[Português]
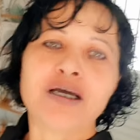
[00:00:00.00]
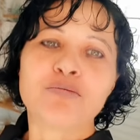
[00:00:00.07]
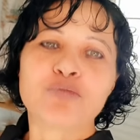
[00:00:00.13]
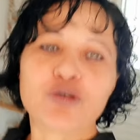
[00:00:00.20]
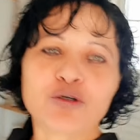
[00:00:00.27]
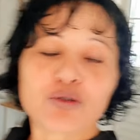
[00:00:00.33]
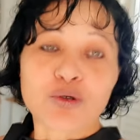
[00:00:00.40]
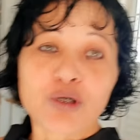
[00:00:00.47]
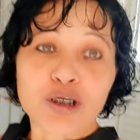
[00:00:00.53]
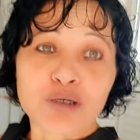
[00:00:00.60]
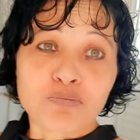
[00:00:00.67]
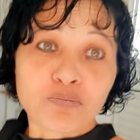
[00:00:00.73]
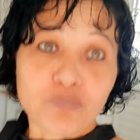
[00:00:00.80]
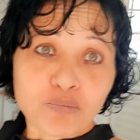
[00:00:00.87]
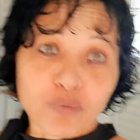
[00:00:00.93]
porque eu tô
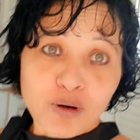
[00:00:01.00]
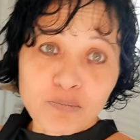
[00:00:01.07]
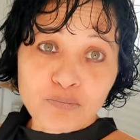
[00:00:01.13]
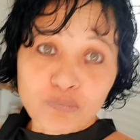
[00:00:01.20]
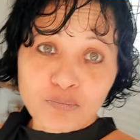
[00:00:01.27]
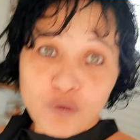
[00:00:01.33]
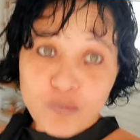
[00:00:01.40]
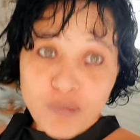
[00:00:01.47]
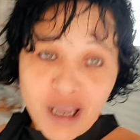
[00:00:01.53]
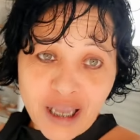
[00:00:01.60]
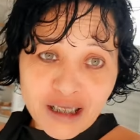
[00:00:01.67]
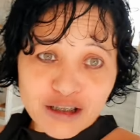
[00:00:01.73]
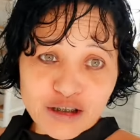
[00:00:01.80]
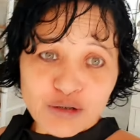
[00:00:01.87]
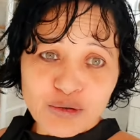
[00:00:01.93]
indo pro,
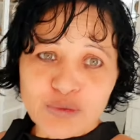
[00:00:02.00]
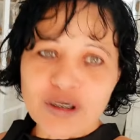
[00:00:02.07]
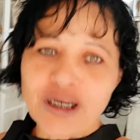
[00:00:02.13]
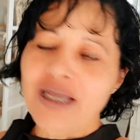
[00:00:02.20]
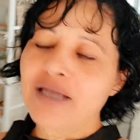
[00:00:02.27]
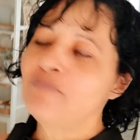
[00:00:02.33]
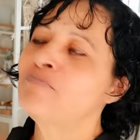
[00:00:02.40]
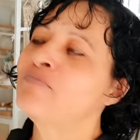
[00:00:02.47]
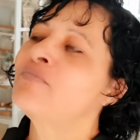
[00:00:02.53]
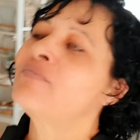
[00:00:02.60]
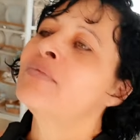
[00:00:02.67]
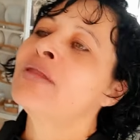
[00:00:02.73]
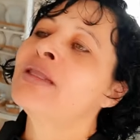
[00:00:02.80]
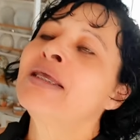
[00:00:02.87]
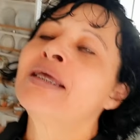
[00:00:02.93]
médico, né?
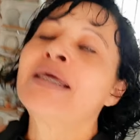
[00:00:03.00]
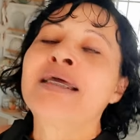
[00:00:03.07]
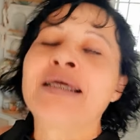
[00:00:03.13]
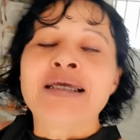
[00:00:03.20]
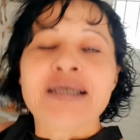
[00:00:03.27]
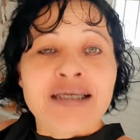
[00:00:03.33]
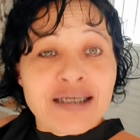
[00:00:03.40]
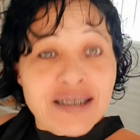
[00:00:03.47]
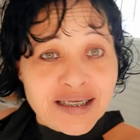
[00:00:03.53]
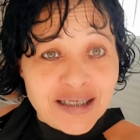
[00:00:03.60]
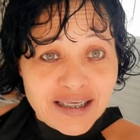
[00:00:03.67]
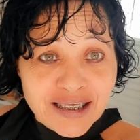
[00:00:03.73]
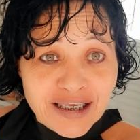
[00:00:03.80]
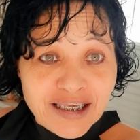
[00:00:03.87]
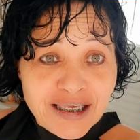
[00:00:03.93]

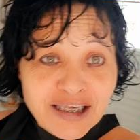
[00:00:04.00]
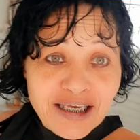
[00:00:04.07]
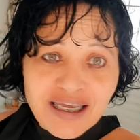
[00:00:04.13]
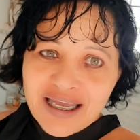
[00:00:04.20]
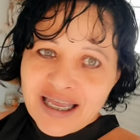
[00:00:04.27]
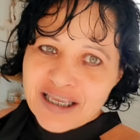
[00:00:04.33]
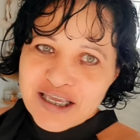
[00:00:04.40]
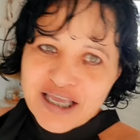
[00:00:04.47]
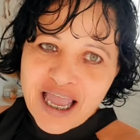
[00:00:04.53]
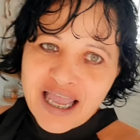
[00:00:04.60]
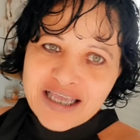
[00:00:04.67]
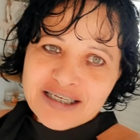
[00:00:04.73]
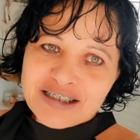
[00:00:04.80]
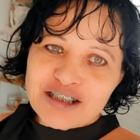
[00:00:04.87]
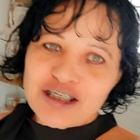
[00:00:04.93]
E, e
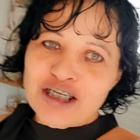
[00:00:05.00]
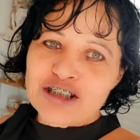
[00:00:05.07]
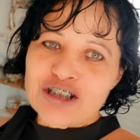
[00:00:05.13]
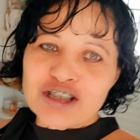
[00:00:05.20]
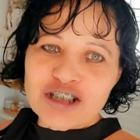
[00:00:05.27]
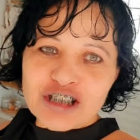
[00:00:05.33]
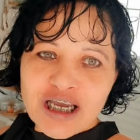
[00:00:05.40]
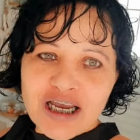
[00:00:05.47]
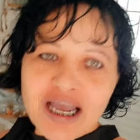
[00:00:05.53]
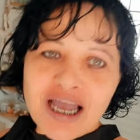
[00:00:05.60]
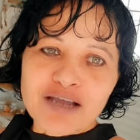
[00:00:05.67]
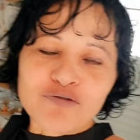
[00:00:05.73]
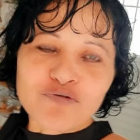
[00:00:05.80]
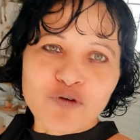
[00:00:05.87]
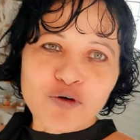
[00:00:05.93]
é isso, gente,
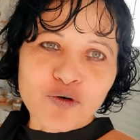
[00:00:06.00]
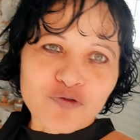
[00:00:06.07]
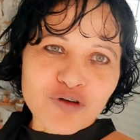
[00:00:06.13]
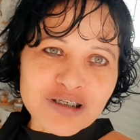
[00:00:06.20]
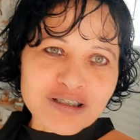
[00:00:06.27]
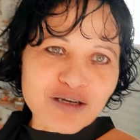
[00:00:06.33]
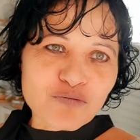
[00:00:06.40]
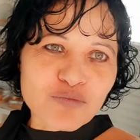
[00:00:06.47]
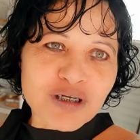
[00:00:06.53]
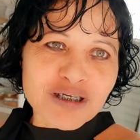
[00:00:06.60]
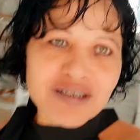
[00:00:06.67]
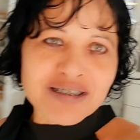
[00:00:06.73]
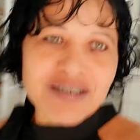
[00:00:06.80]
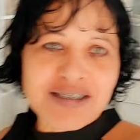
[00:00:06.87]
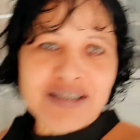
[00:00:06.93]
chegar eu vou fazer
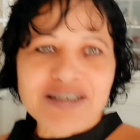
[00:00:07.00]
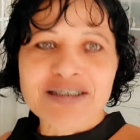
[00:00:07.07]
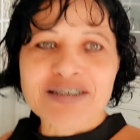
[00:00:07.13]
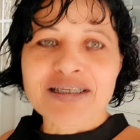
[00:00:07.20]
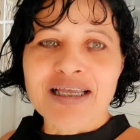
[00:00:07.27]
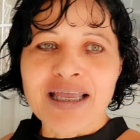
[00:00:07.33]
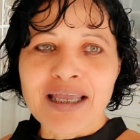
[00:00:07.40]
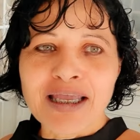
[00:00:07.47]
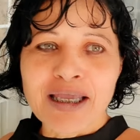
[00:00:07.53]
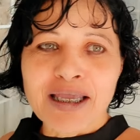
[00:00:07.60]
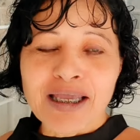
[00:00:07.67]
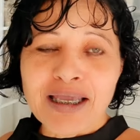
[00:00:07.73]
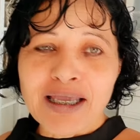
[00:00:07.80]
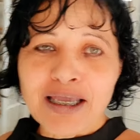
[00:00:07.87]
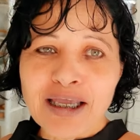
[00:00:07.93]
umas...
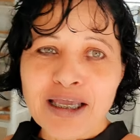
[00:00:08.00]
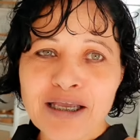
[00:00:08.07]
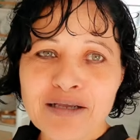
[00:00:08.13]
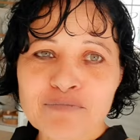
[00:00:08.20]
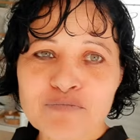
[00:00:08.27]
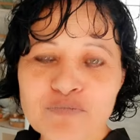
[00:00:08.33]
É...